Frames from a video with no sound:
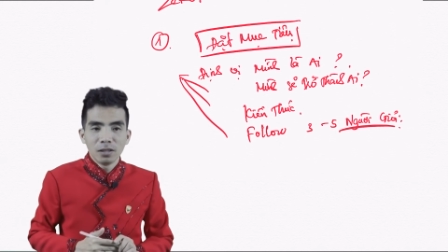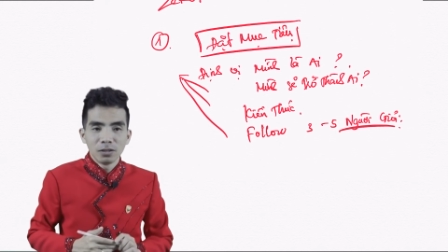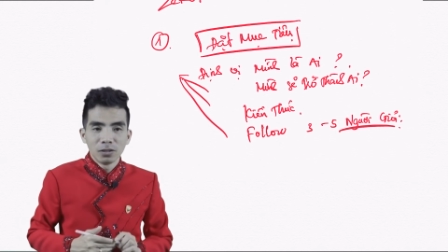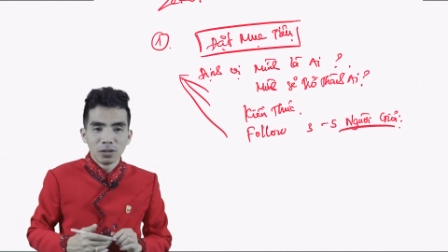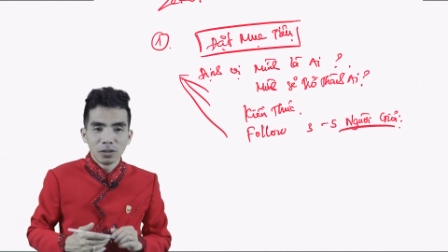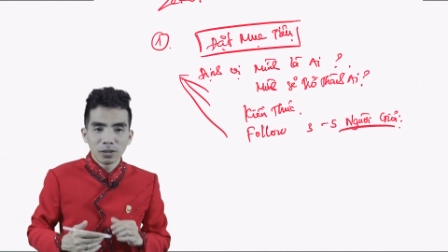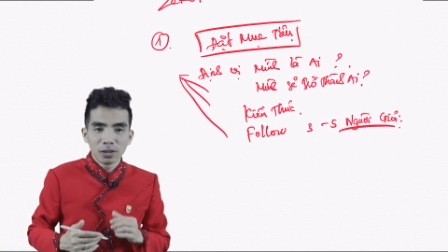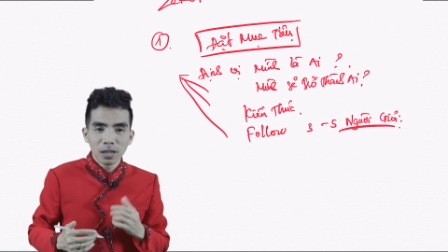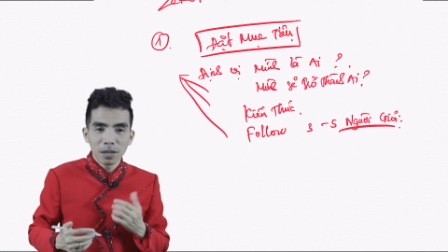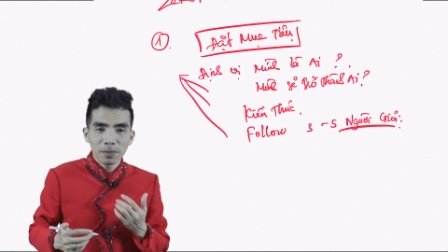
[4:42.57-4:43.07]

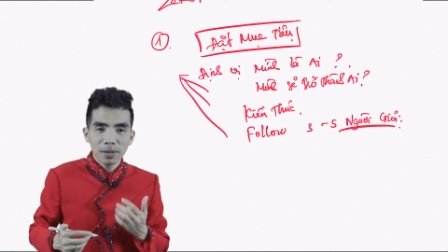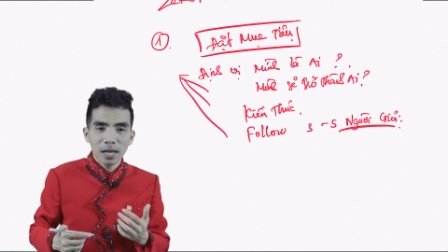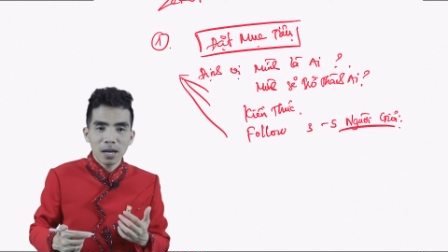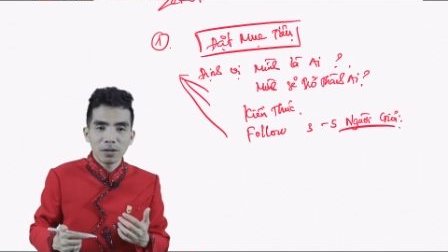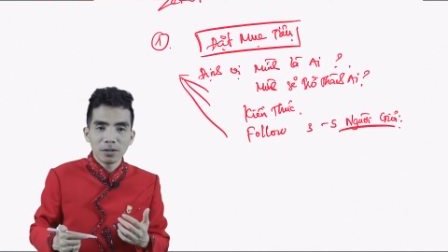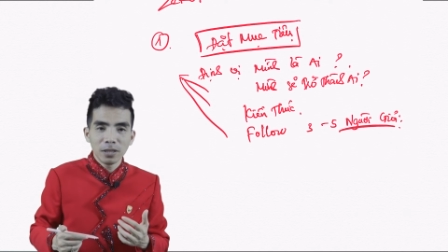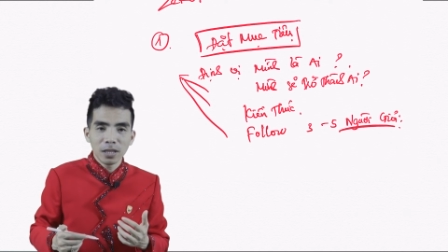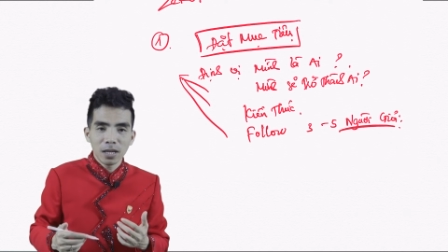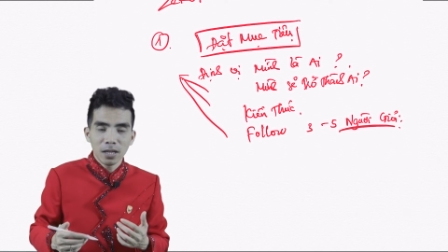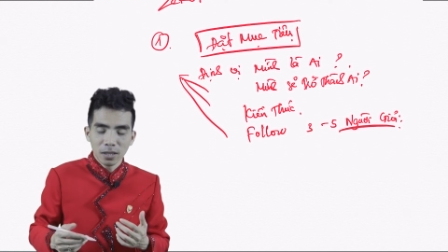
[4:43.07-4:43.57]
rồi tiếp
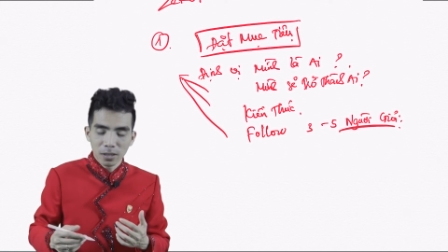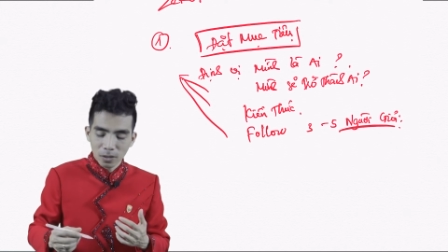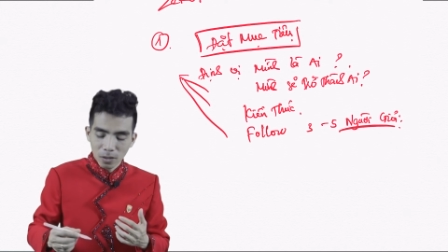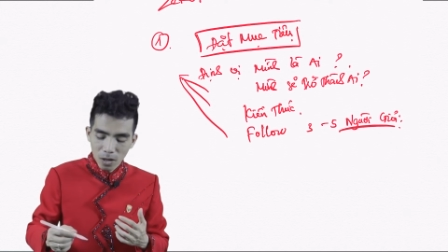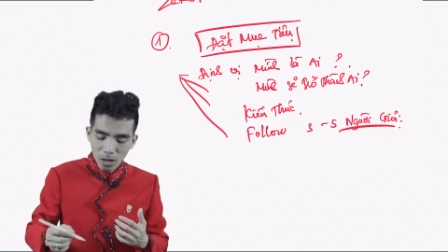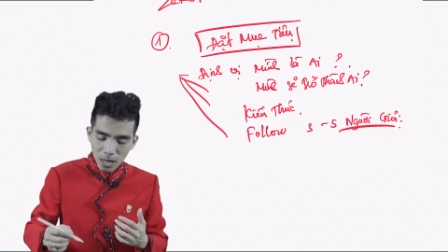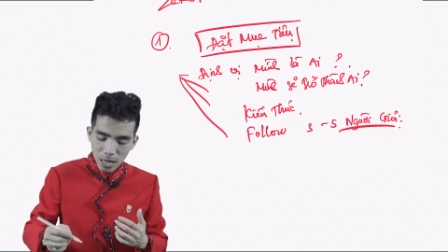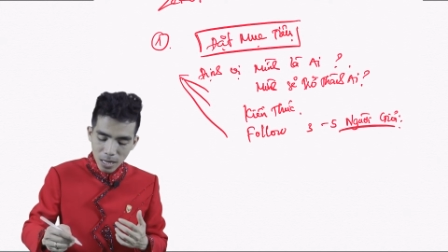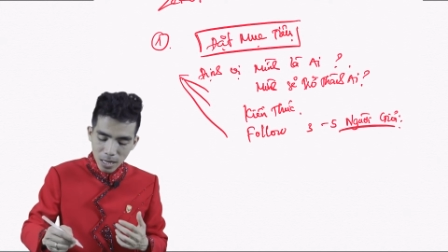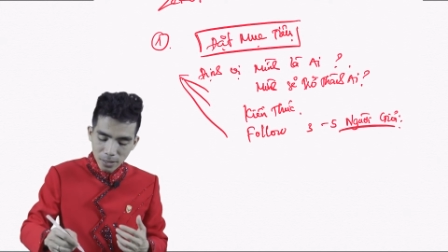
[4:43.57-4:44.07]
theo nữa
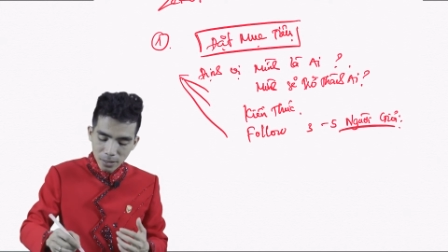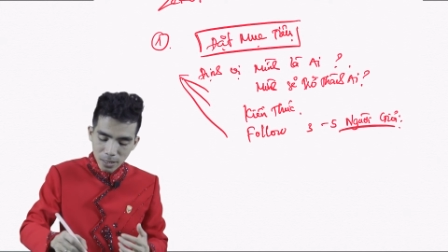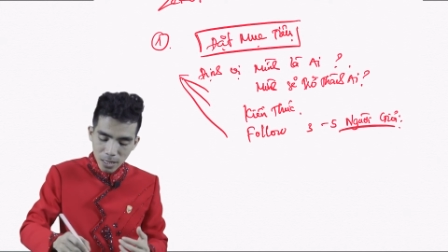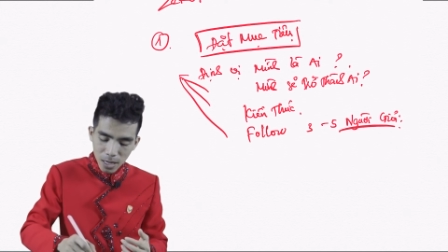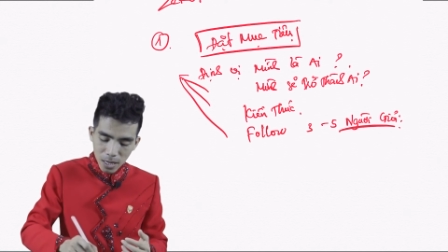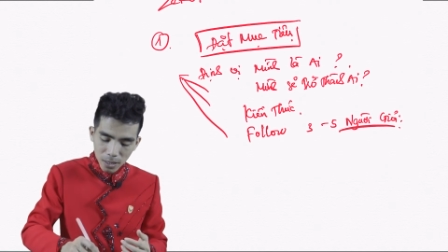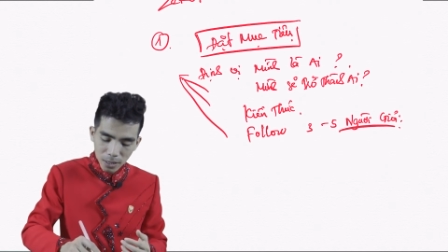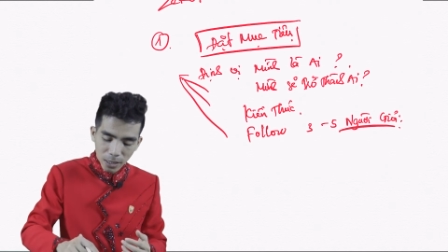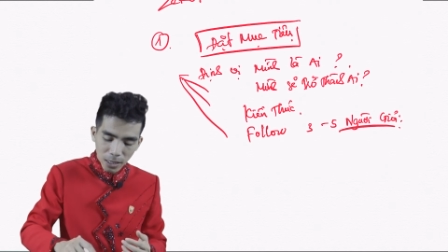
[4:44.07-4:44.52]
đó là gì ạ